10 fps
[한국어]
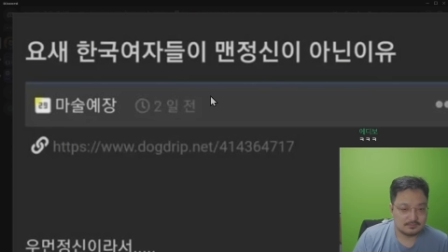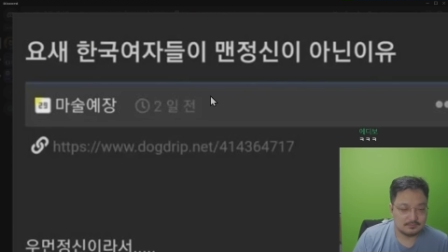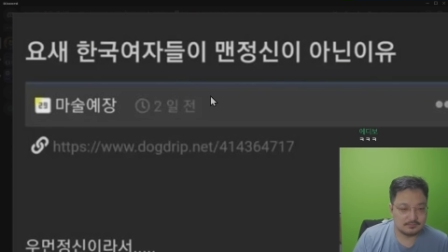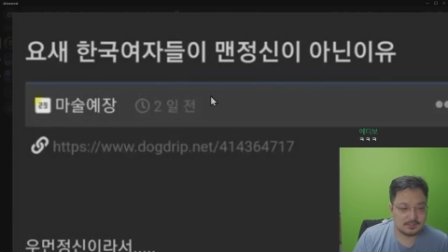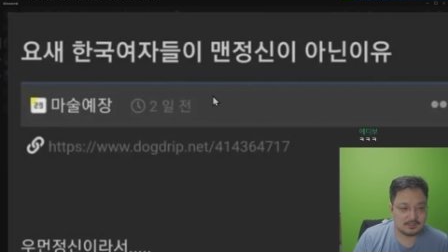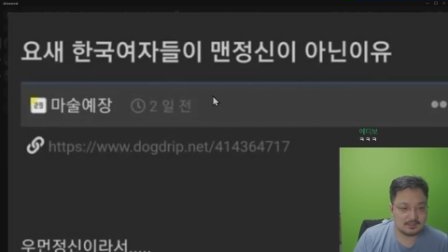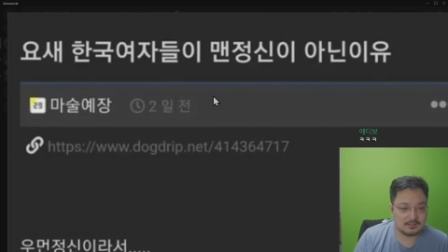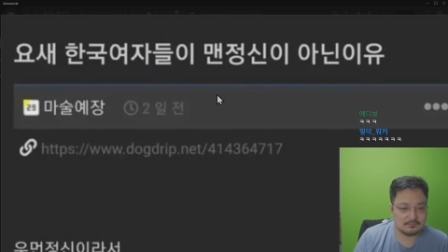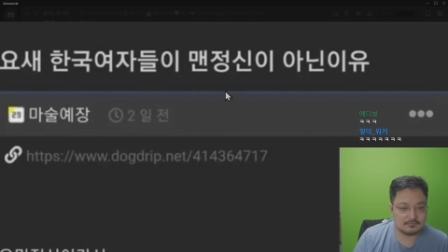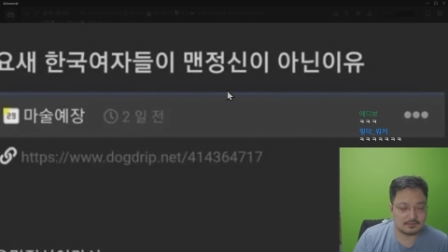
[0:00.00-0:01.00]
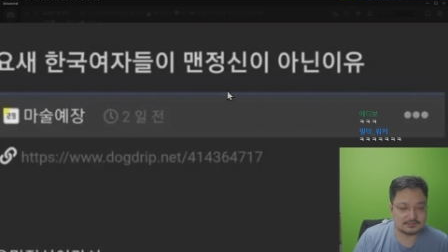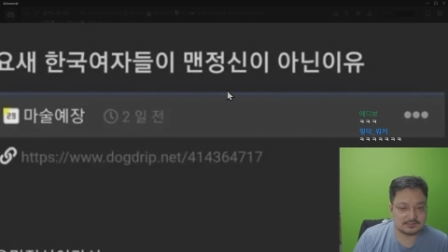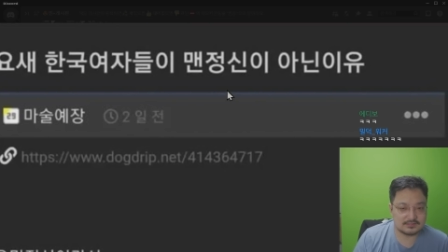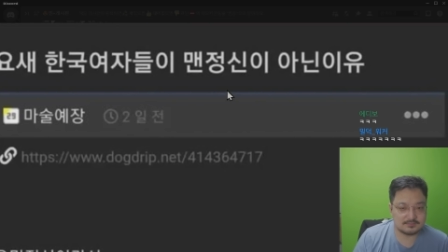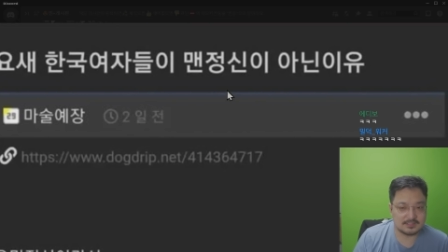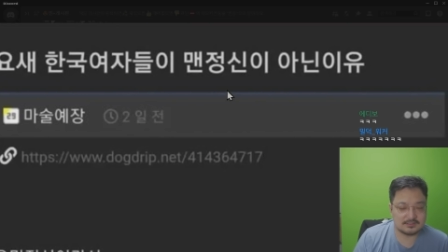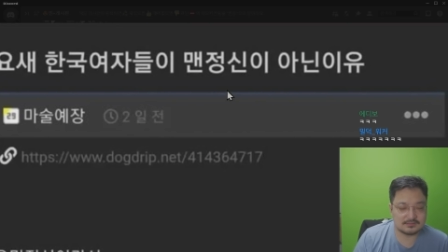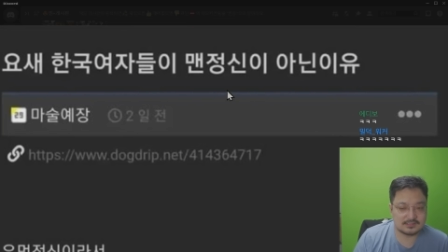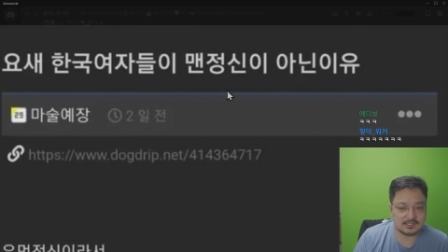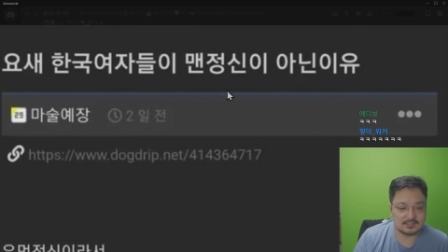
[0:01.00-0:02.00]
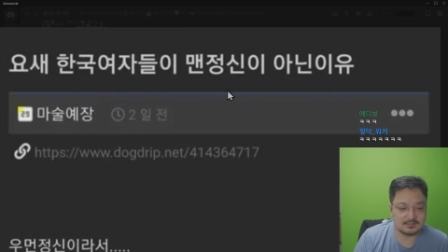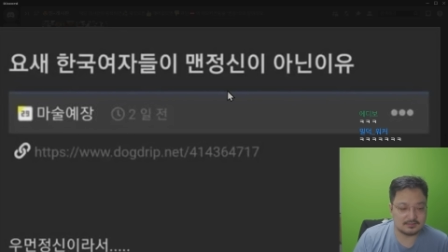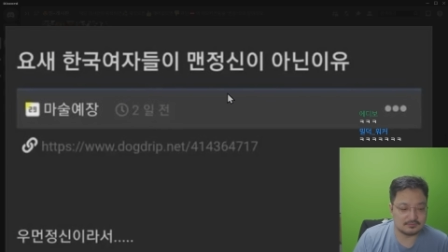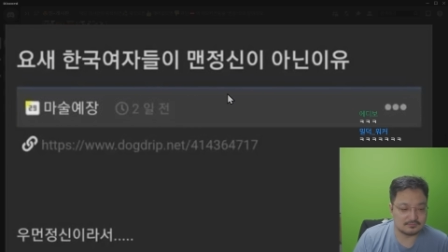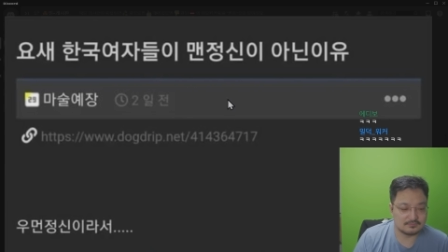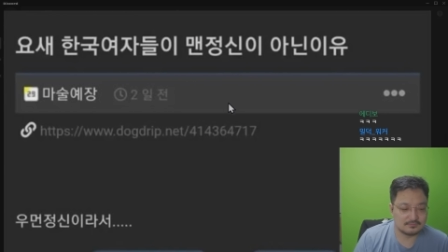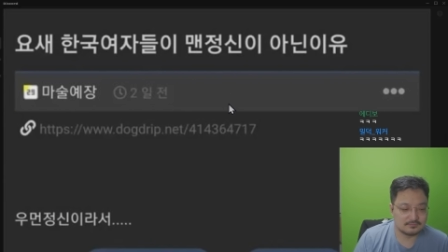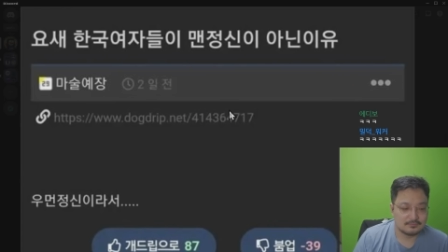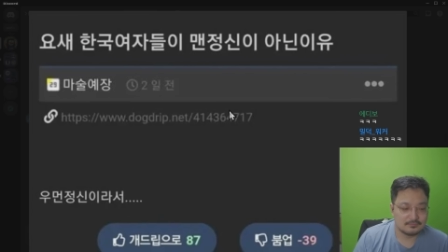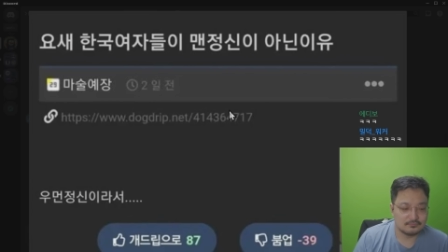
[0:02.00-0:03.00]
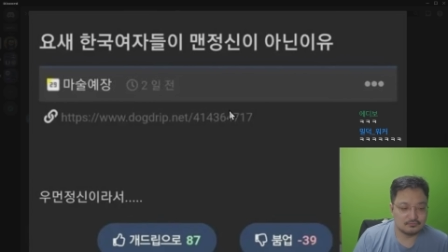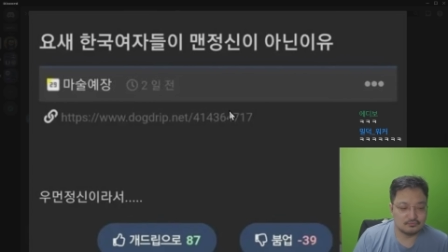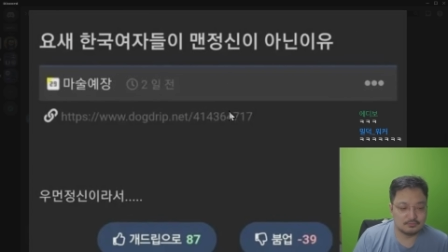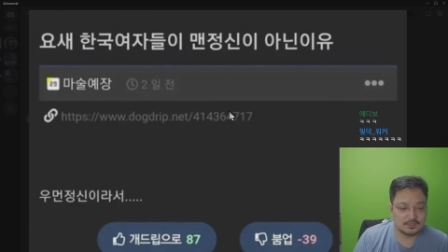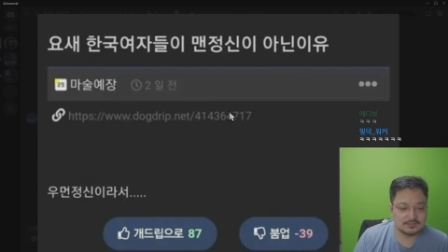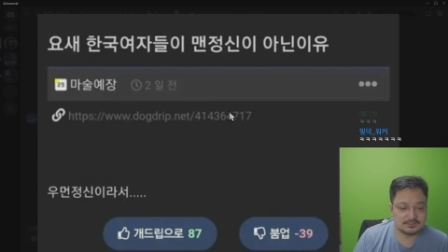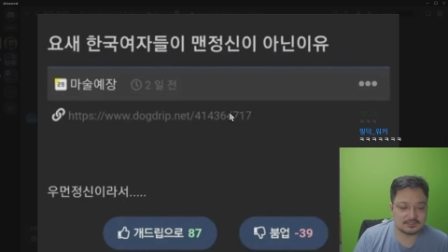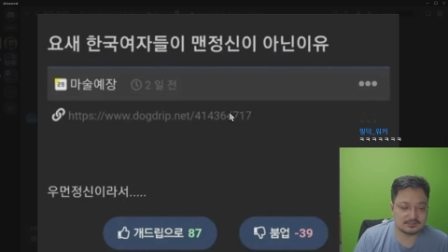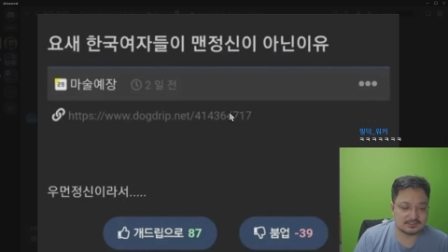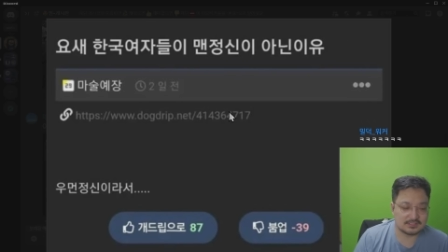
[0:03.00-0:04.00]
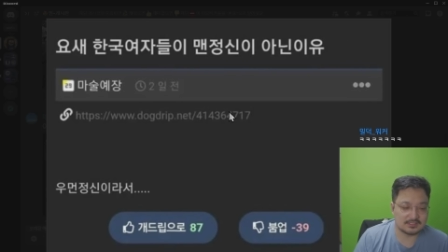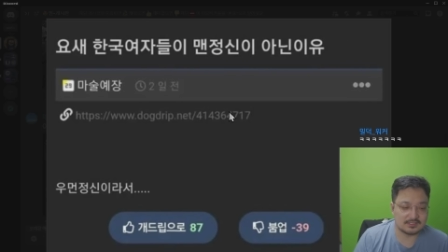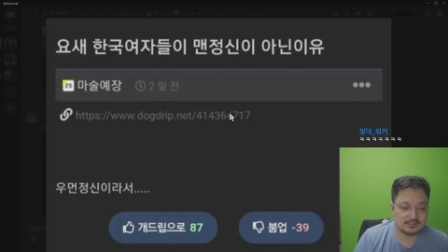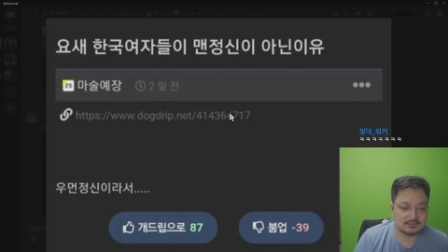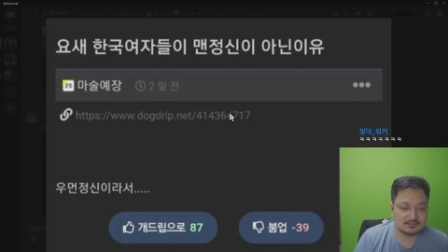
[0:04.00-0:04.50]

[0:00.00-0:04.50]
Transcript: 요새 한국 여자들이 맨정신이 아닌 이유. 우먼 정신이라.